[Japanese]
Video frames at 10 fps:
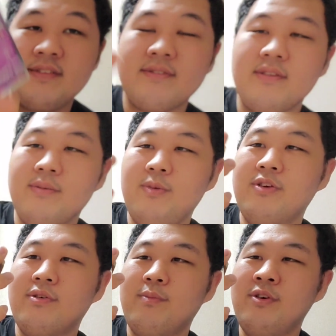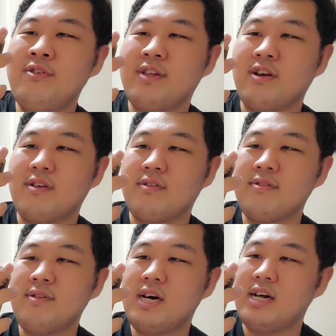代っすね。ミュウ。ミュウってなんか
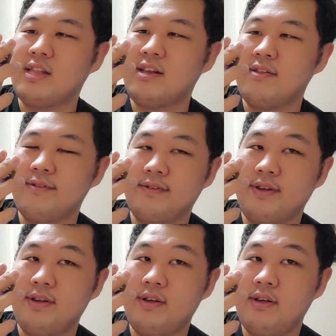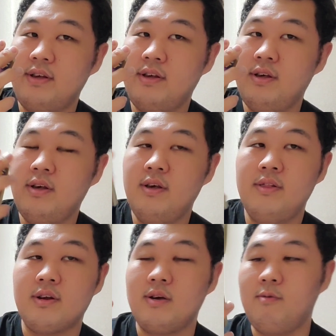ずっと流行ってるっすよね。
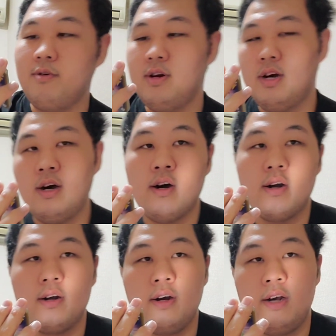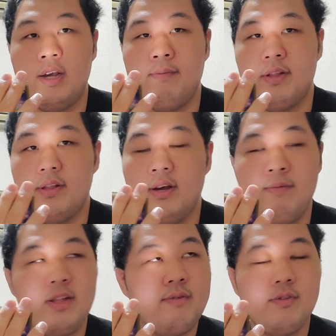なんか僕らがやめ、や
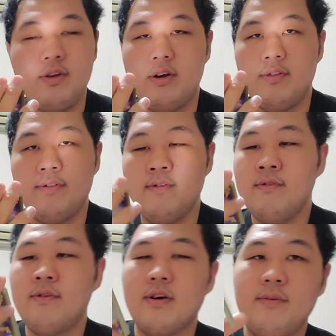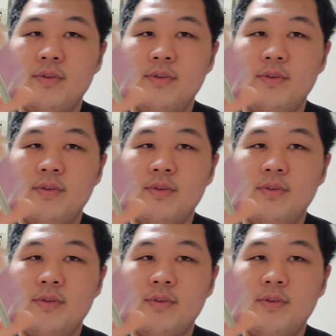めてもというか、ずっとなん